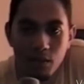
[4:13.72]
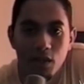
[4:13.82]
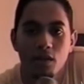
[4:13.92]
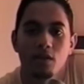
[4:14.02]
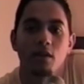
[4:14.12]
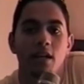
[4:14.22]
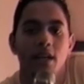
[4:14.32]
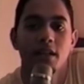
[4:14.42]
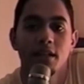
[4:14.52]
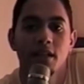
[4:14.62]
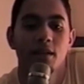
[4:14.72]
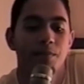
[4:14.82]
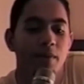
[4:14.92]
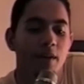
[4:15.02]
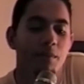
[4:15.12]
Ok, invito a toda la gente que
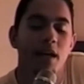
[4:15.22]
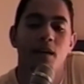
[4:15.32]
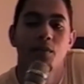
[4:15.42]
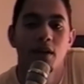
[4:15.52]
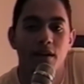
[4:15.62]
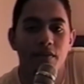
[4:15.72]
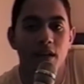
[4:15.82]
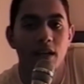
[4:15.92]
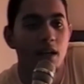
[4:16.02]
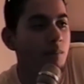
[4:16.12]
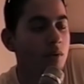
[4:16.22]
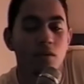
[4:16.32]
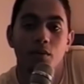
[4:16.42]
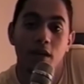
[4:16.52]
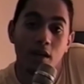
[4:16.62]
vaya por la feria de
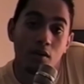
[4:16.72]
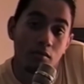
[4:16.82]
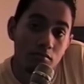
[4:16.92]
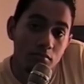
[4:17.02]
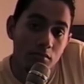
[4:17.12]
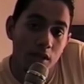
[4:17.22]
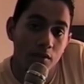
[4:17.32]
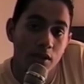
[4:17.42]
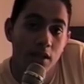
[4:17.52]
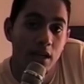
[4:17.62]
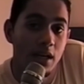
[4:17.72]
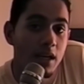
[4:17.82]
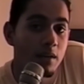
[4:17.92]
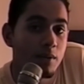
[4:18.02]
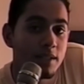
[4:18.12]
Puerto Viejo. Esto
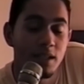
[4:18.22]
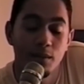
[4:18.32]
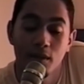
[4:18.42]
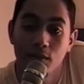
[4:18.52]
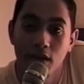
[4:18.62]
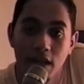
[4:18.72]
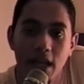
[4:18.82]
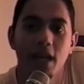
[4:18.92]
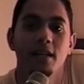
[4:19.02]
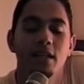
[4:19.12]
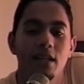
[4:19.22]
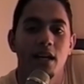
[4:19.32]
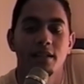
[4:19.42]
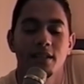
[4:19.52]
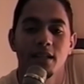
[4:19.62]
estará bien chévere por allá.
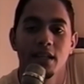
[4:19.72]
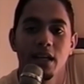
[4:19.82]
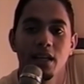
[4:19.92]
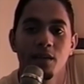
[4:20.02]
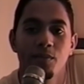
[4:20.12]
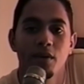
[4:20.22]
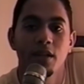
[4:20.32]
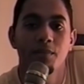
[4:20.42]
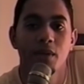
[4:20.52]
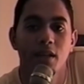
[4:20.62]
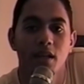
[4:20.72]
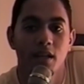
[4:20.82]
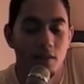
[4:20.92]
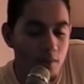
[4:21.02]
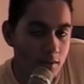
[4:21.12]
Así que nadie puede perder
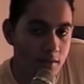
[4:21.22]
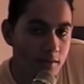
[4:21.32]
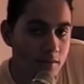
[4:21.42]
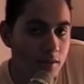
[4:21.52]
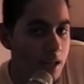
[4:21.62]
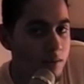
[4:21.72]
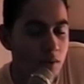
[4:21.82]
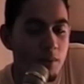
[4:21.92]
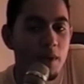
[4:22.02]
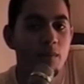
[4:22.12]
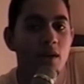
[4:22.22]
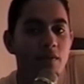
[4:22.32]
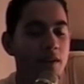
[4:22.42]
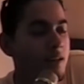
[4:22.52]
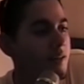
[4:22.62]
esto a todos lo esperamos en la
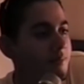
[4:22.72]
feria.